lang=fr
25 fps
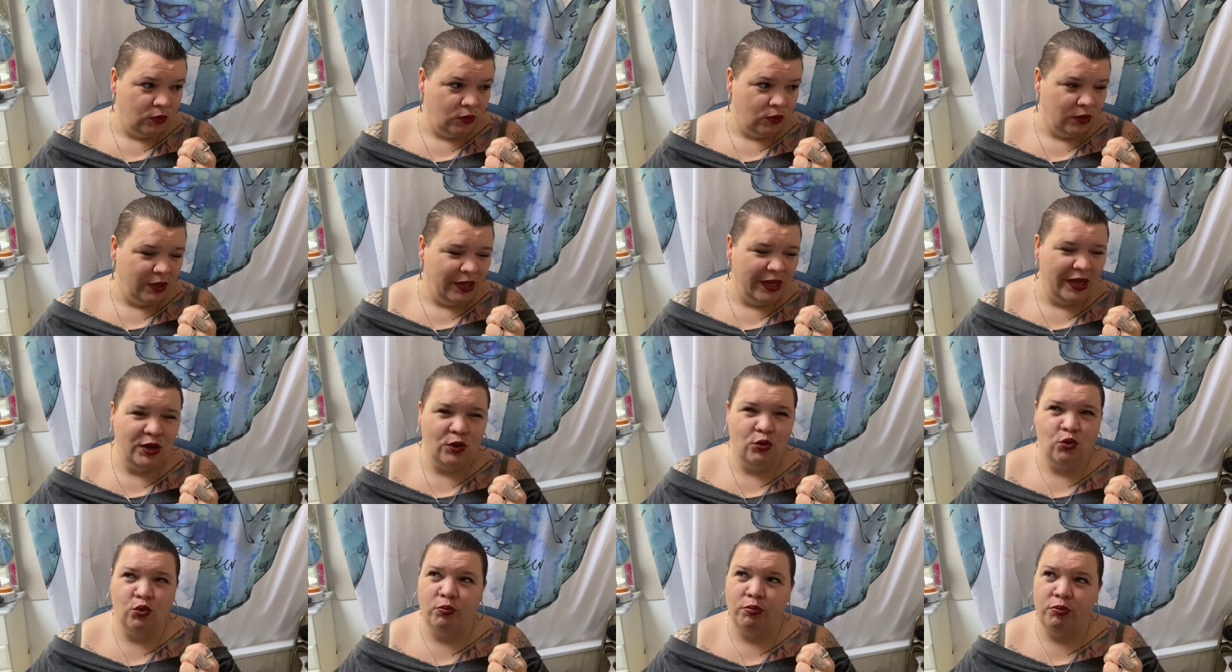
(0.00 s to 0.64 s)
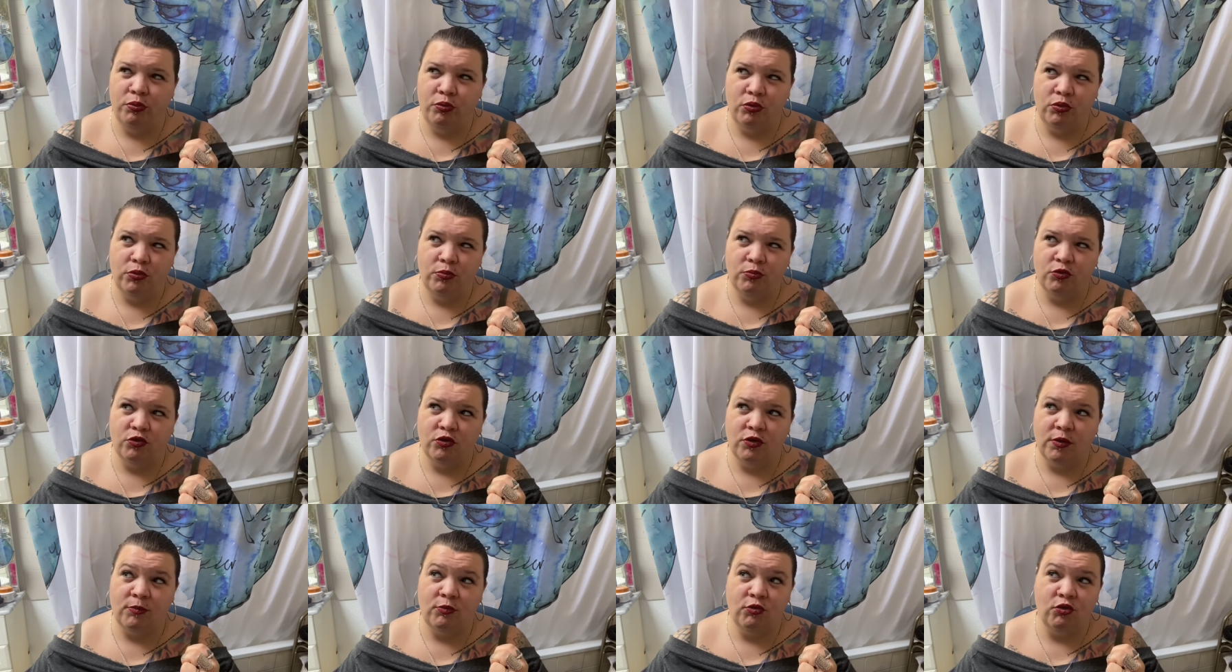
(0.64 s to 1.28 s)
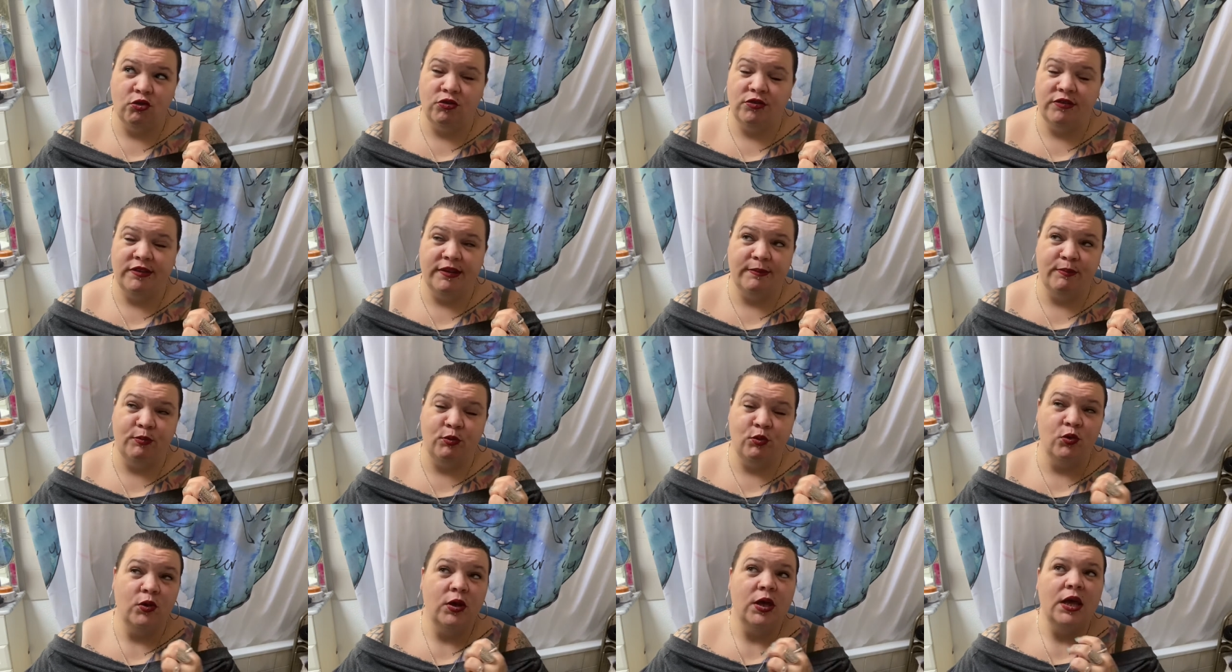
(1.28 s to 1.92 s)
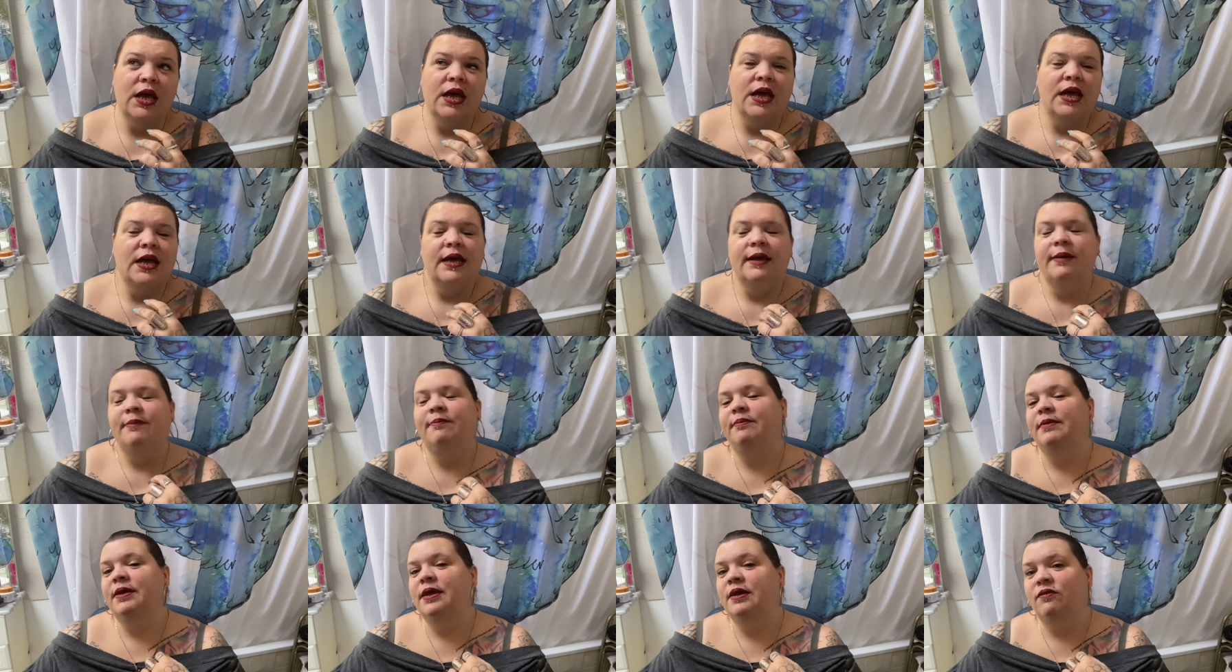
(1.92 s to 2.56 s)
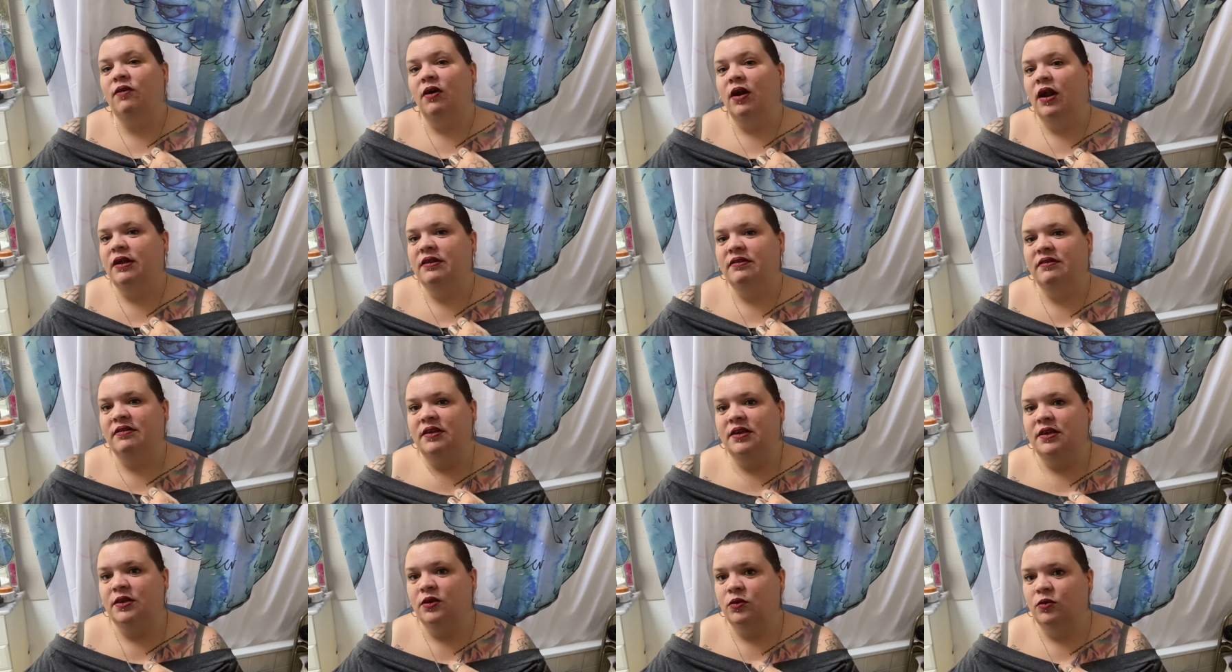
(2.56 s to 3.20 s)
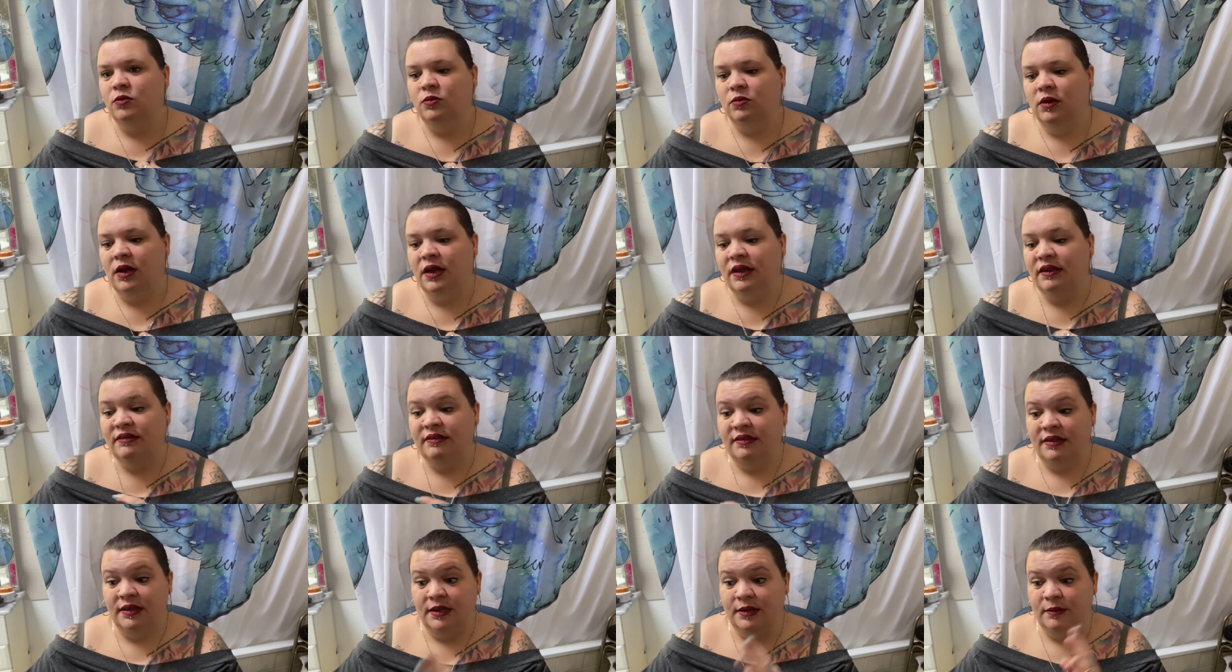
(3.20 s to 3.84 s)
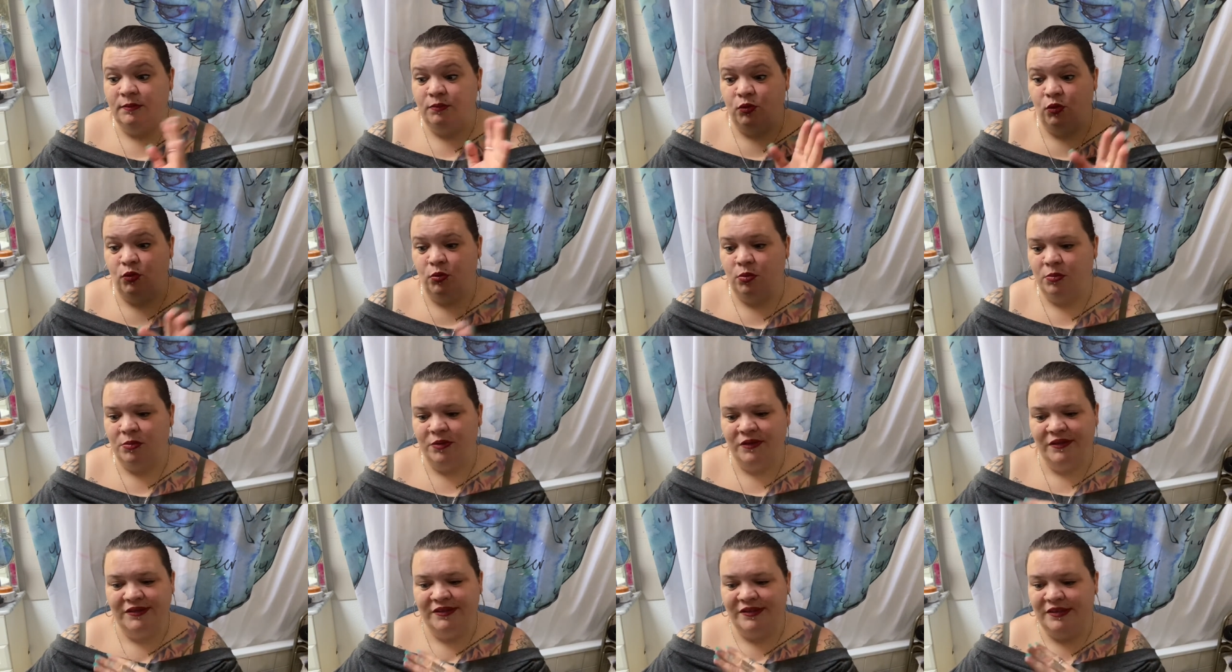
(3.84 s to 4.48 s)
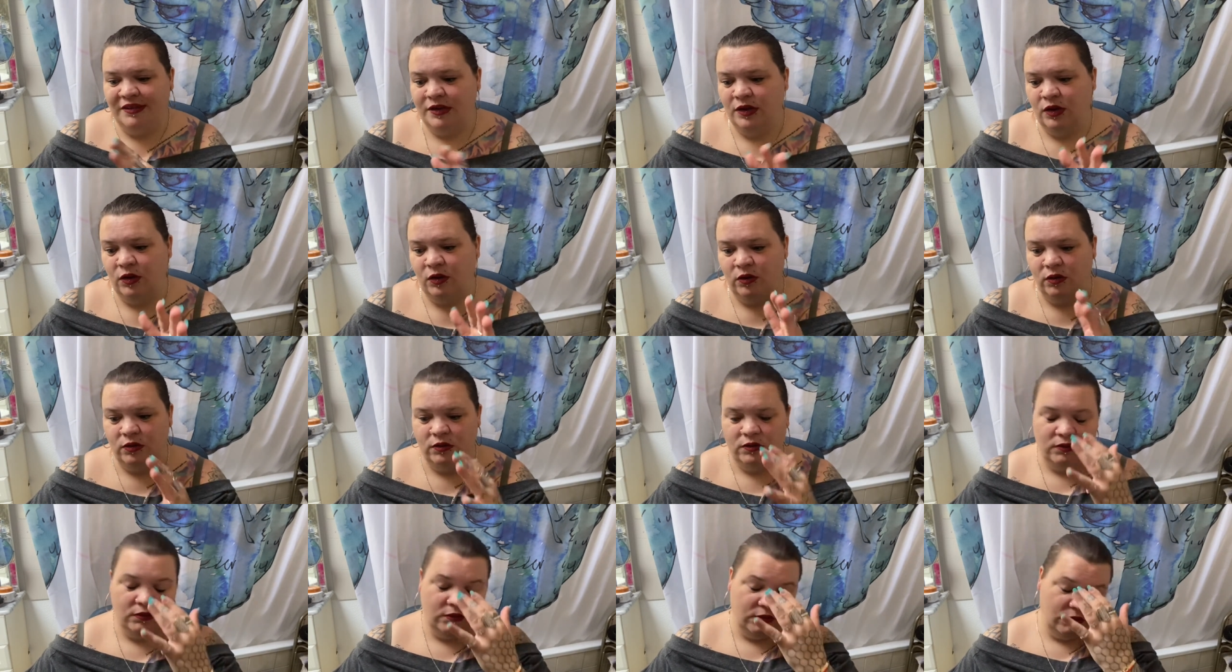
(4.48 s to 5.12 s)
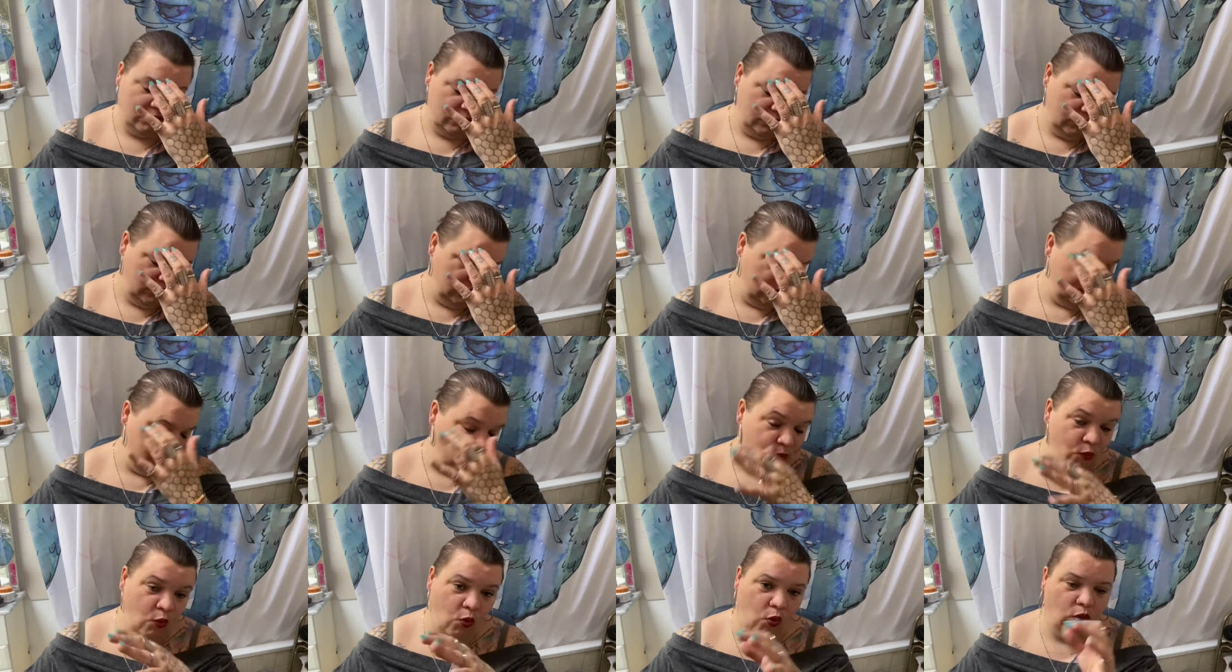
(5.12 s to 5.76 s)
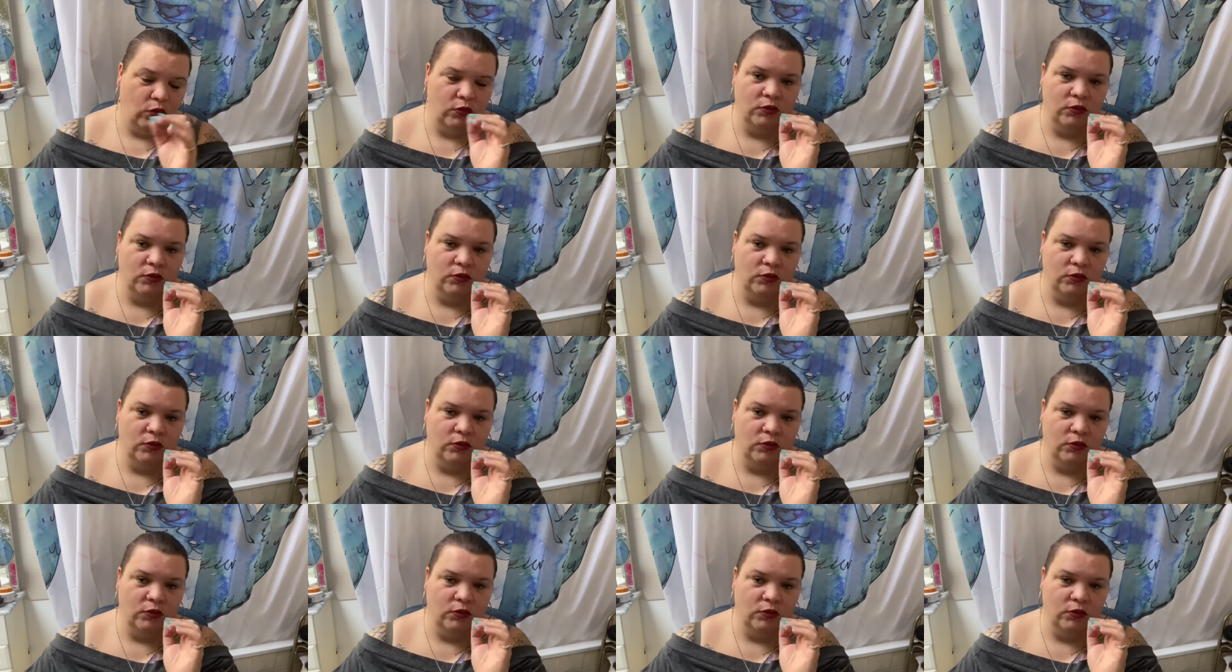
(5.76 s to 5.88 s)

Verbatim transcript: Et une bleue, il me semble, je ne sais plus. Mais voilà, c'est euh, là, c'est pour le moment, c'est euh, c'est mort.